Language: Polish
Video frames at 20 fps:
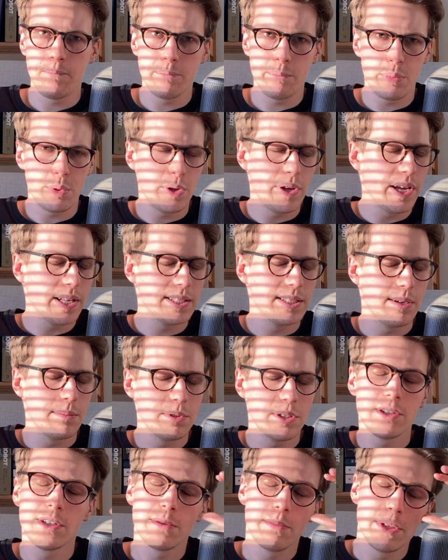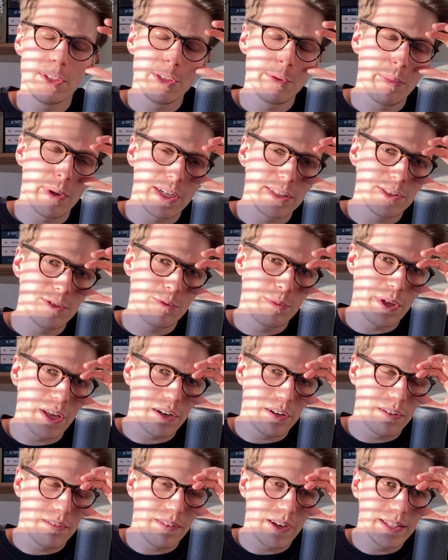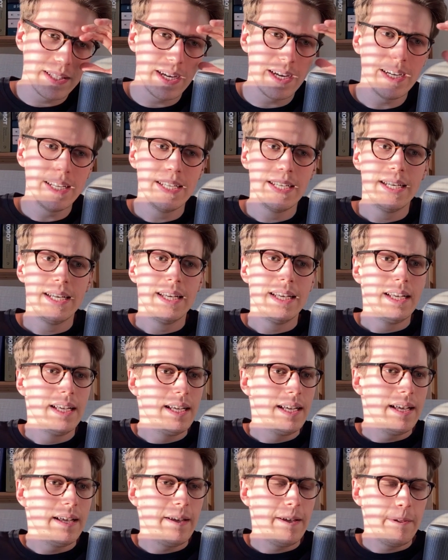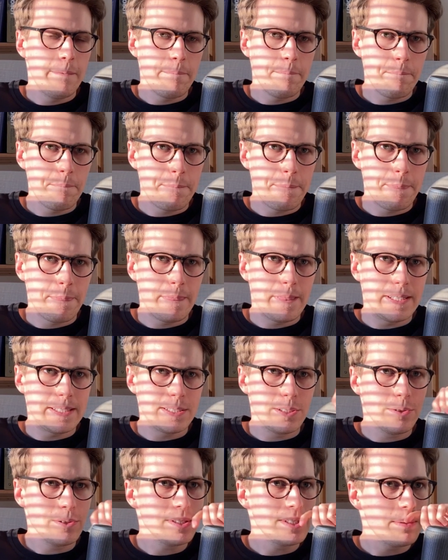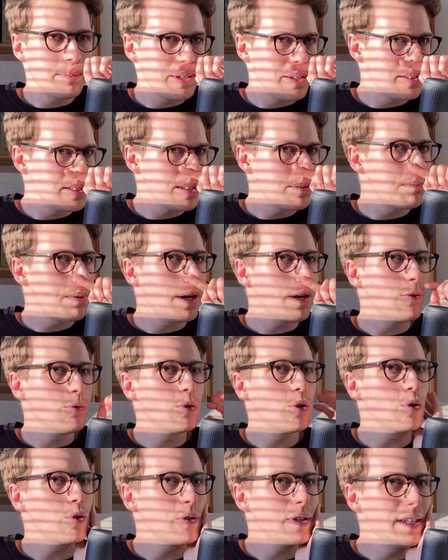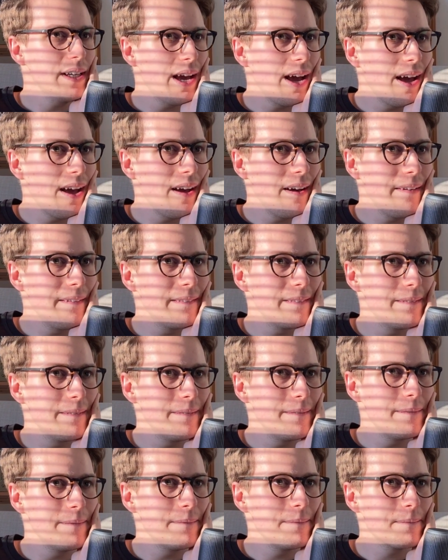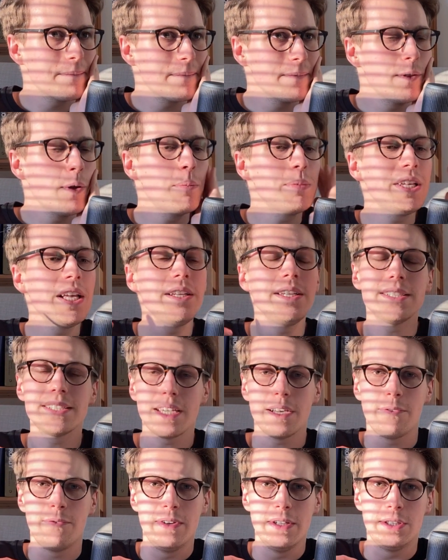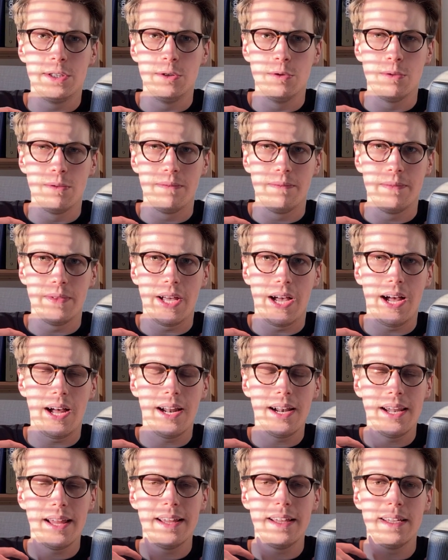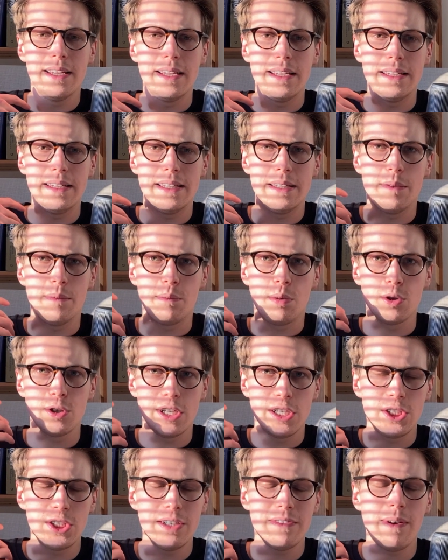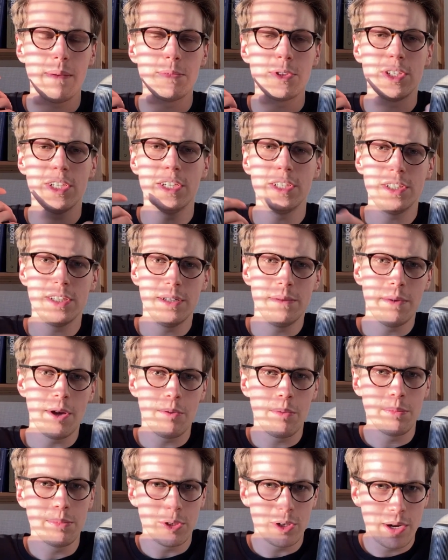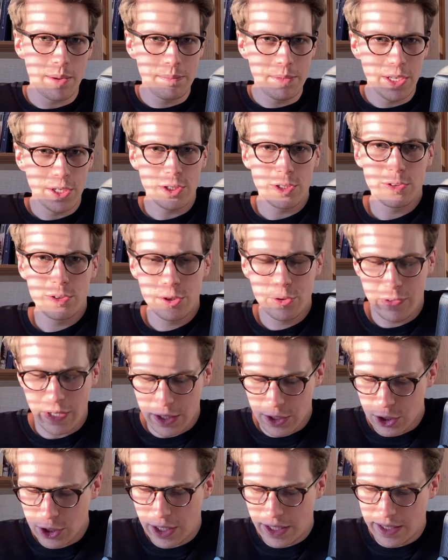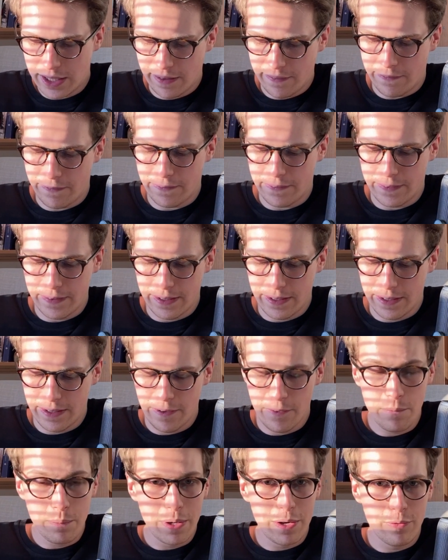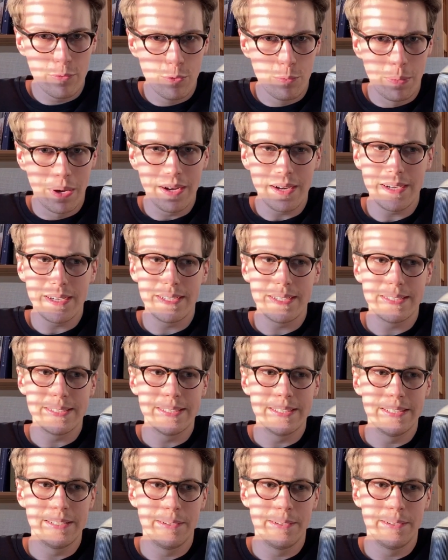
projekcja myślę, że będzie bardzo umiarkowana. E, co do samego zapachu, no to ja, no mnie nie zachwycił, ale podejrzewam, że jeśli miałbym trochę mniejsze doświadczenie w, w perfumach, e,